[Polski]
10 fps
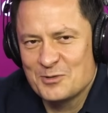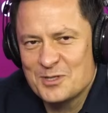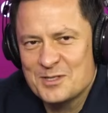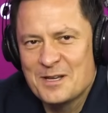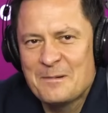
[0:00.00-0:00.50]

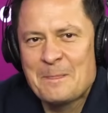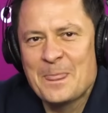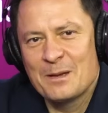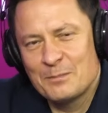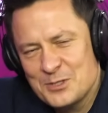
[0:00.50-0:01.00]
Jusis.
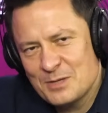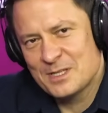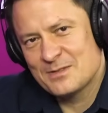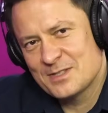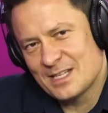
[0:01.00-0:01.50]
Bądźcie
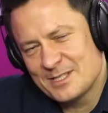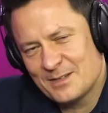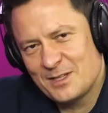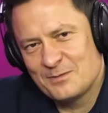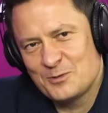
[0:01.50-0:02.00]
Państwo z nami,
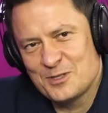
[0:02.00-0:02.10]
za chwilę